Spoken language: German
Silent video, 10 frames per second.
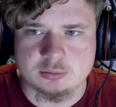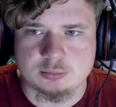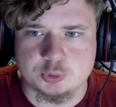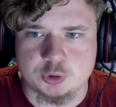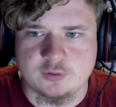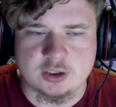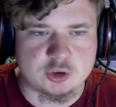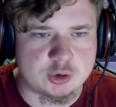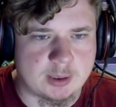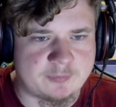
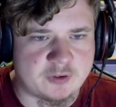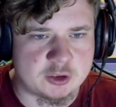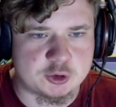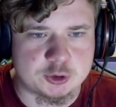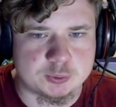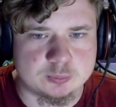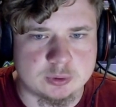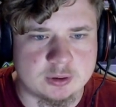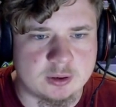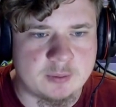sowas,
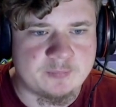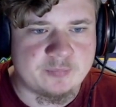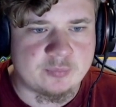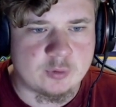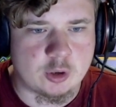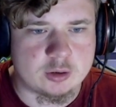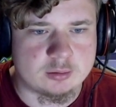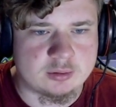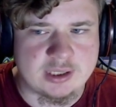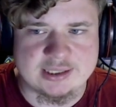Topfhandschuhe, noch
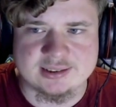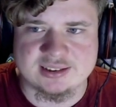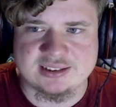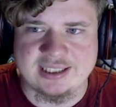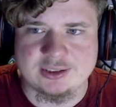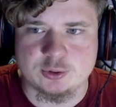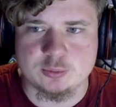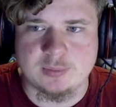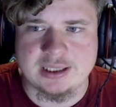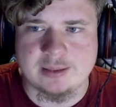ein nices
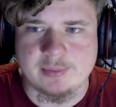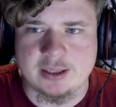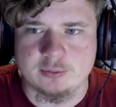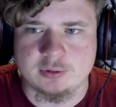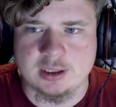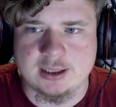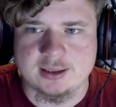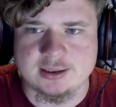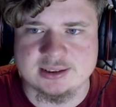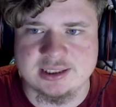Tattoo meiner Meinung
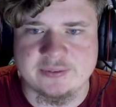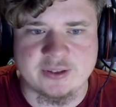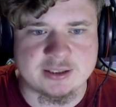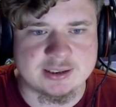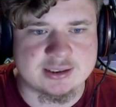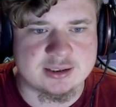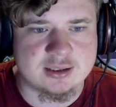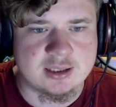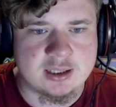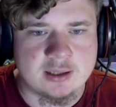nach. Hier sehen wir das.
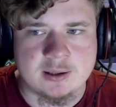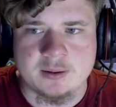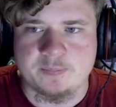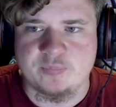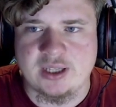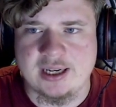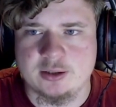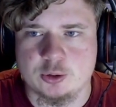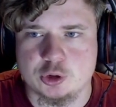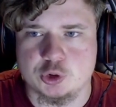Äh,
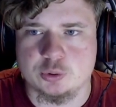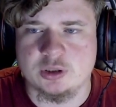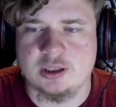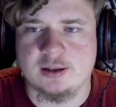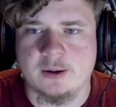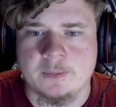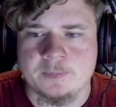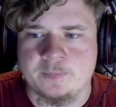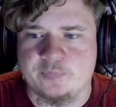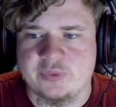noch so eine,
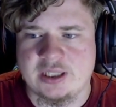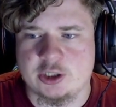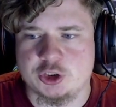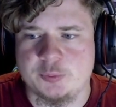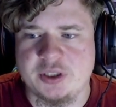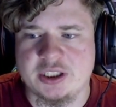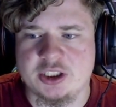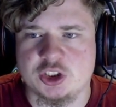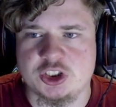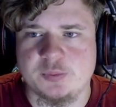ja,
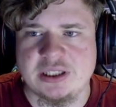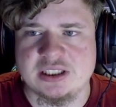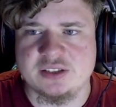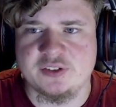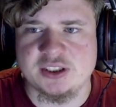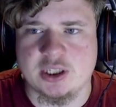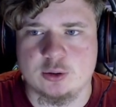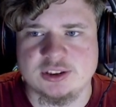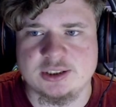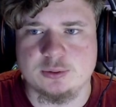schmierige Schminke, die finde ich
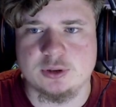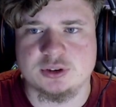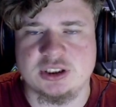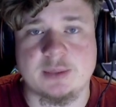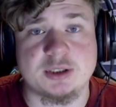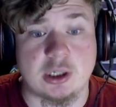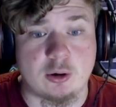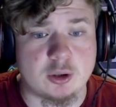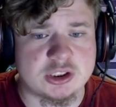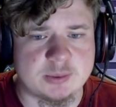auch sehr cool aussieht, habe ich
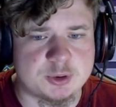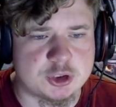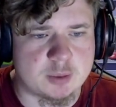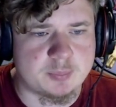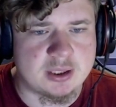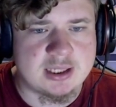auch aus dem Shop.